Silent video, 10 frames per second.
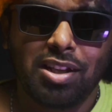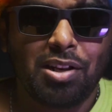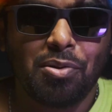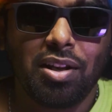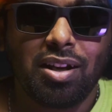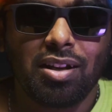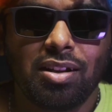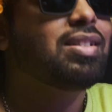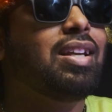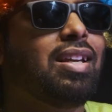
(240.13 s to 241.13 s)
சைட் லவ் தானே
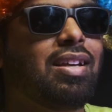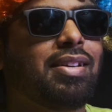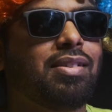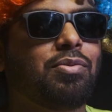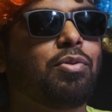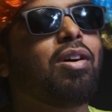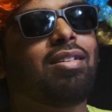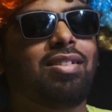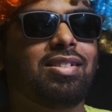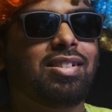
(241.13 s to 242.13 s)
சரி
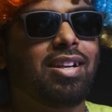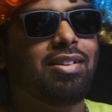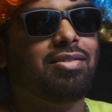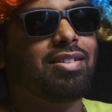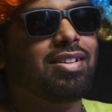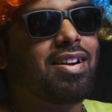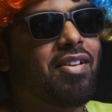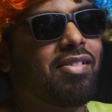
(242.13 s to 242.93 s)
வாலோட இன்ஸ்டா ஐடி